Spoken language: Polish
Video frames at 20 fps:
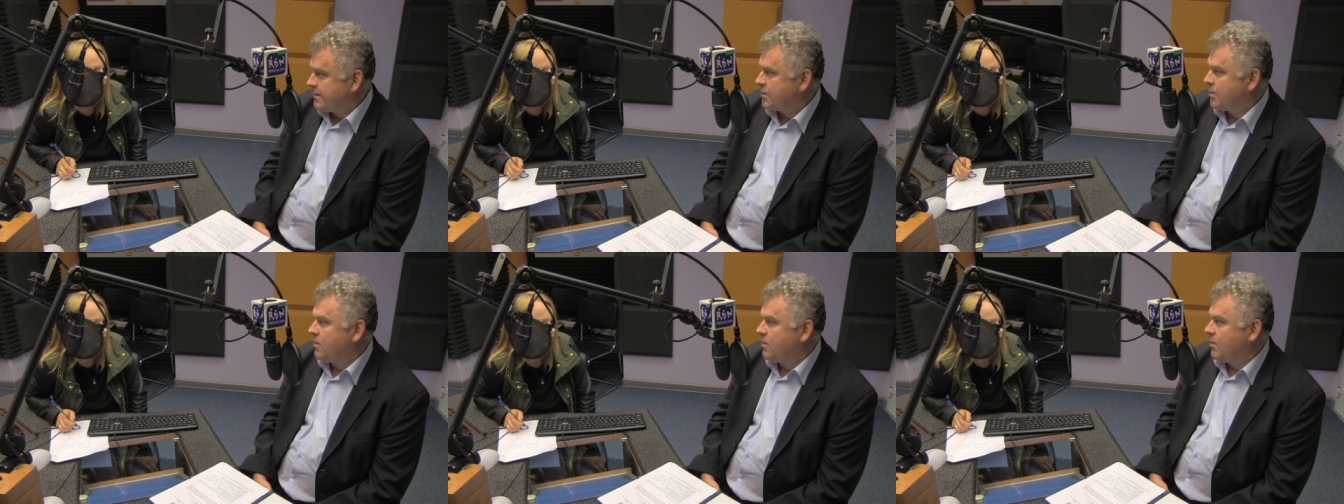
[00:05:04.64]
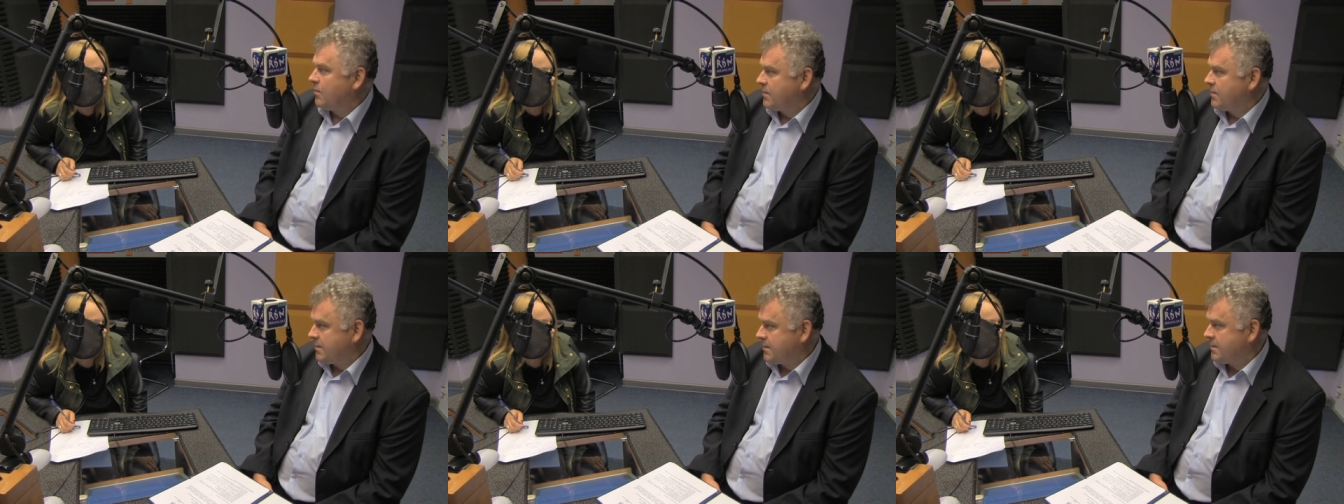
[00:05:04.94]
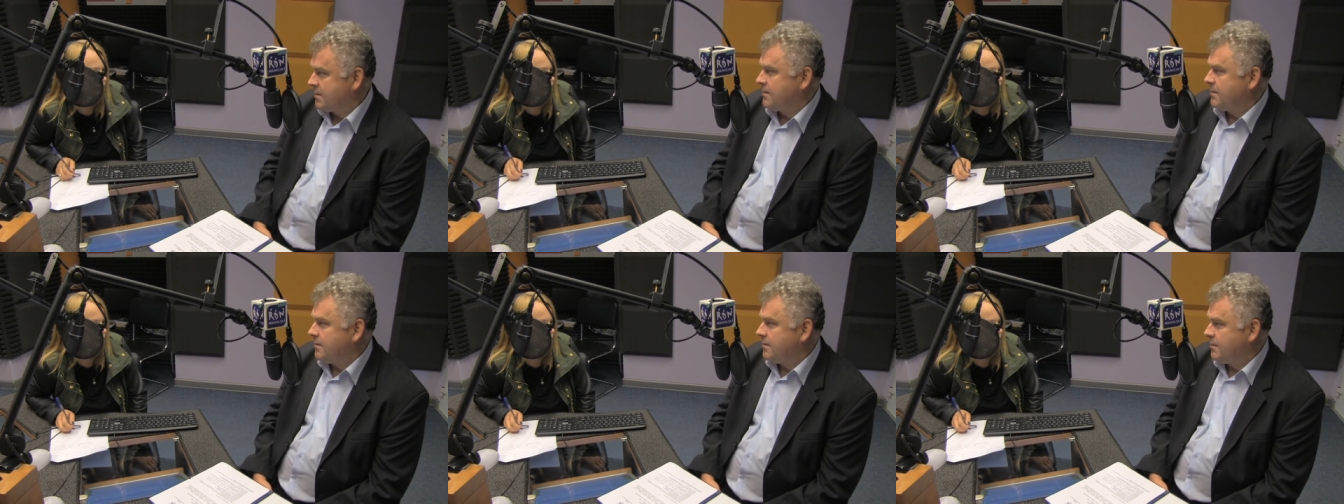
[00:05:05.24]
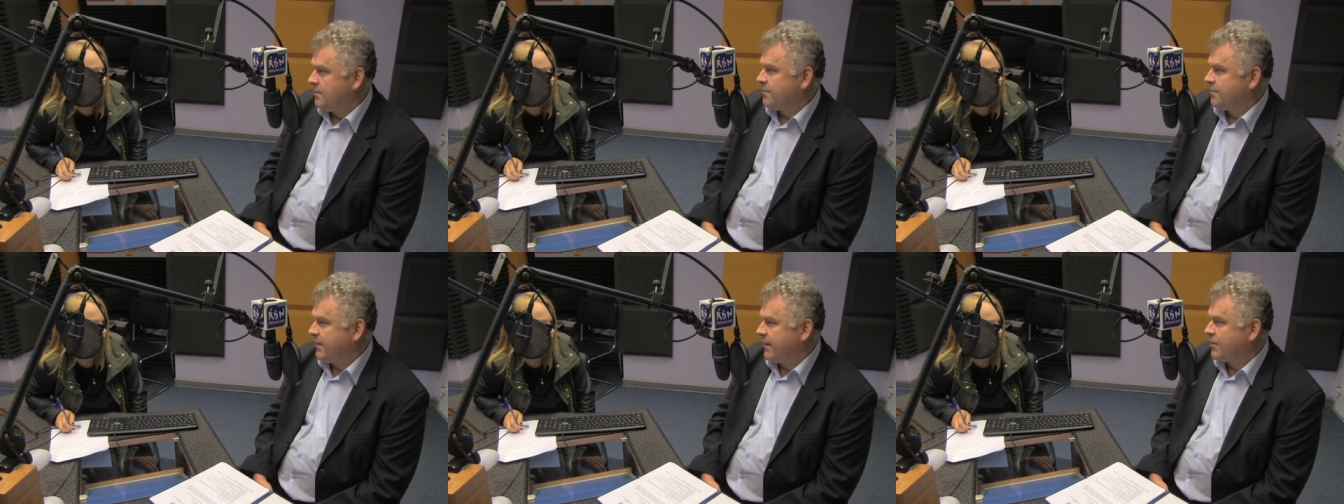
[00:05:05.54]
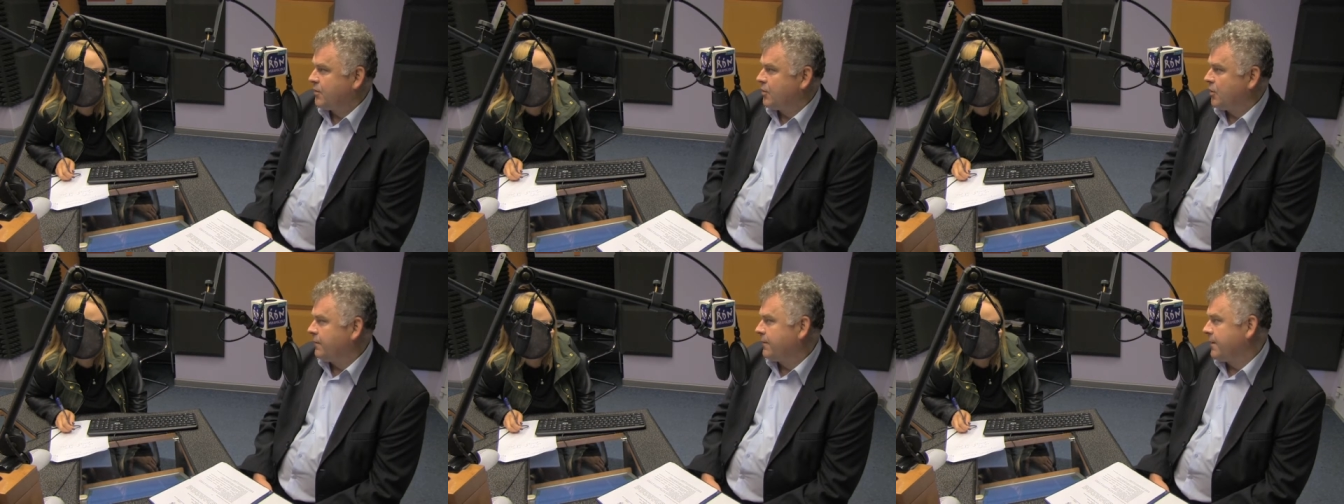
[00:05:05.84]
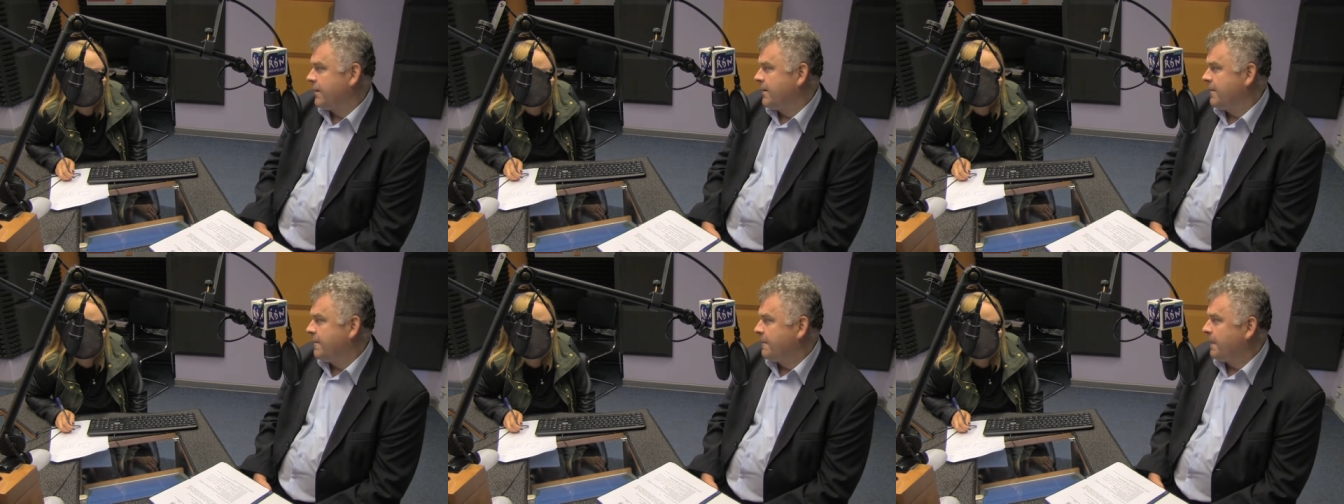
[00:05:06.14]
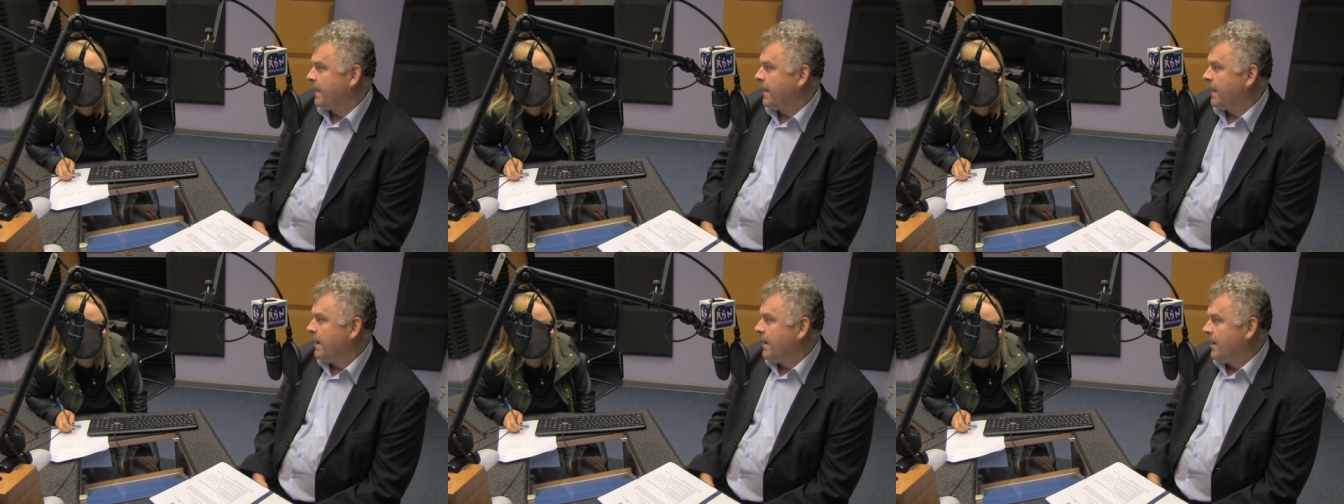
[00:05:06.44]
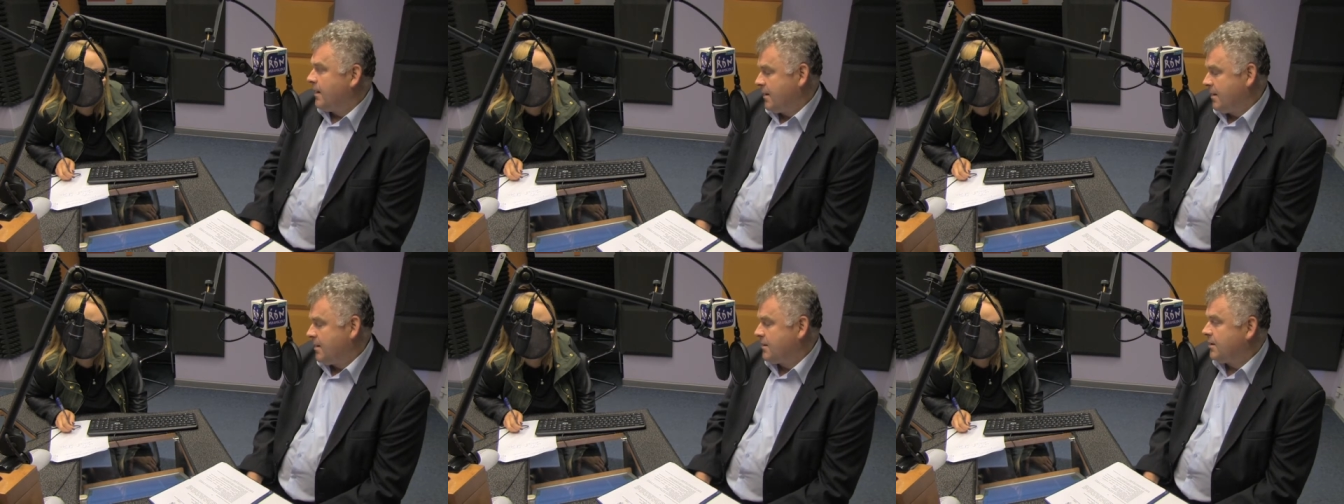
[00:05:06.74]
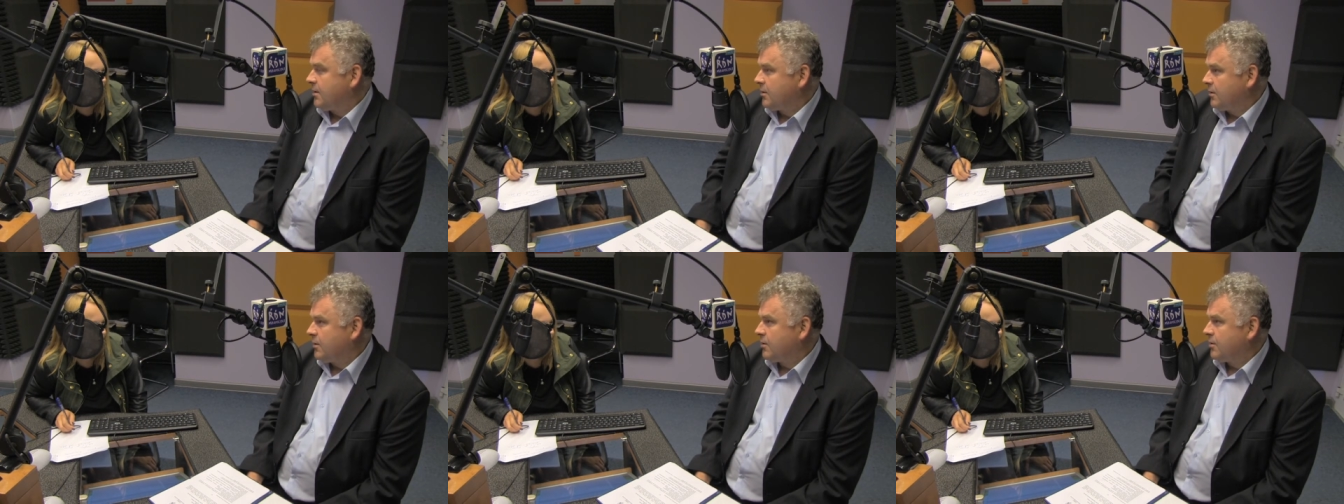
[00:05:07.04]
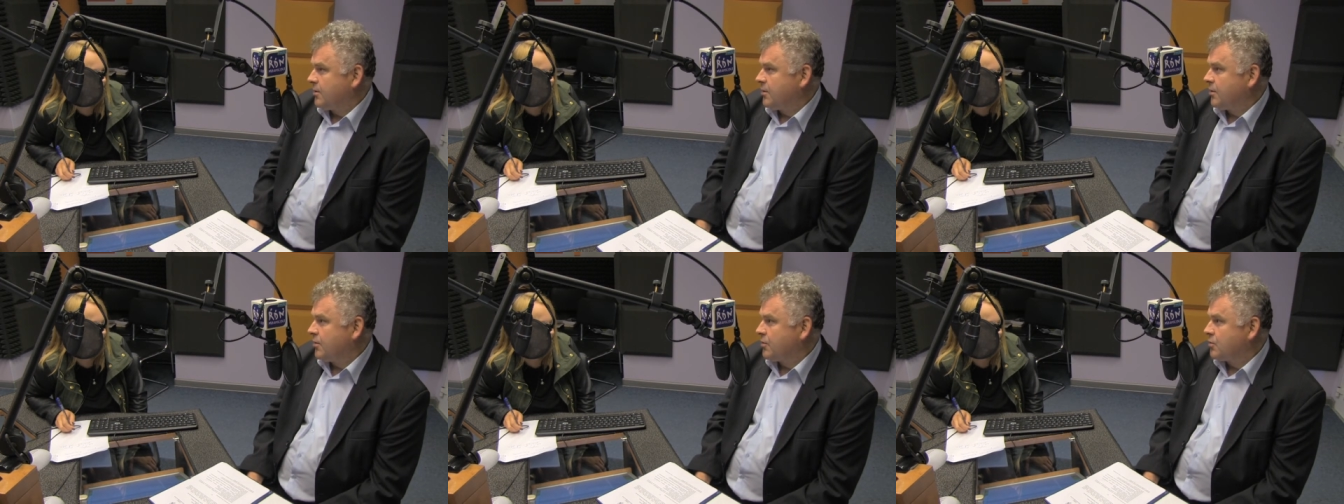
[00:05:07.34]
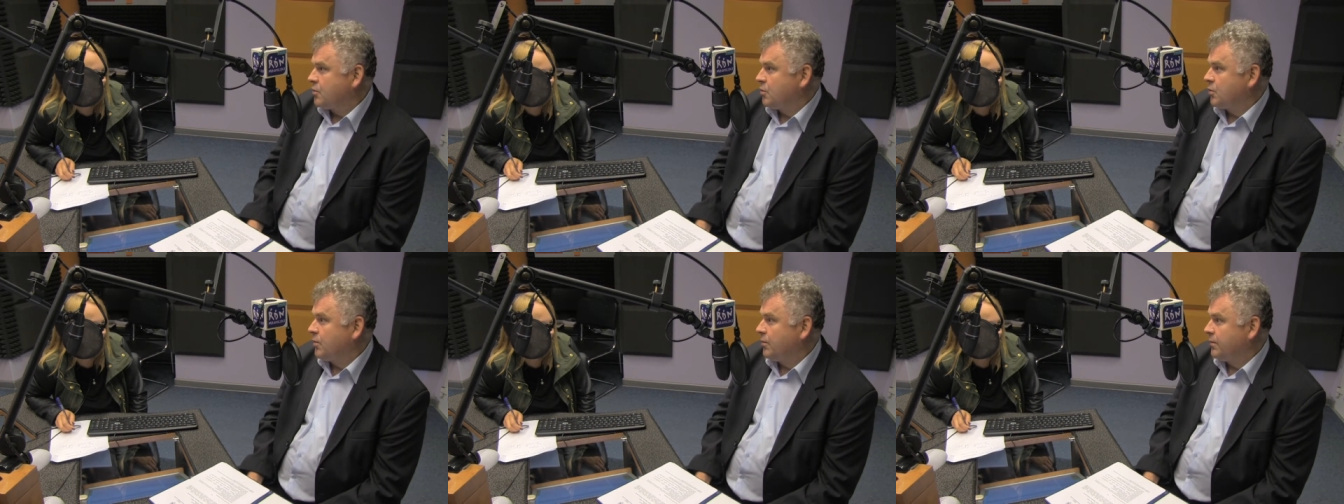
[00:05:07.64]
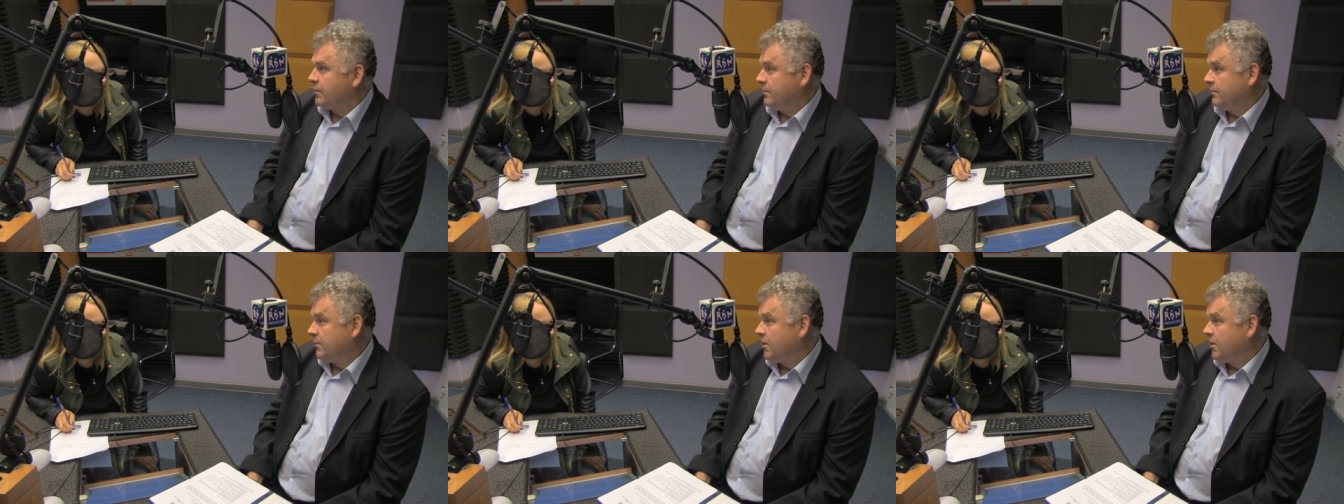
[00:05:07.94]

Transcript: szkołą z Pfaffenhofen jeżeli to dojdzie do skutków,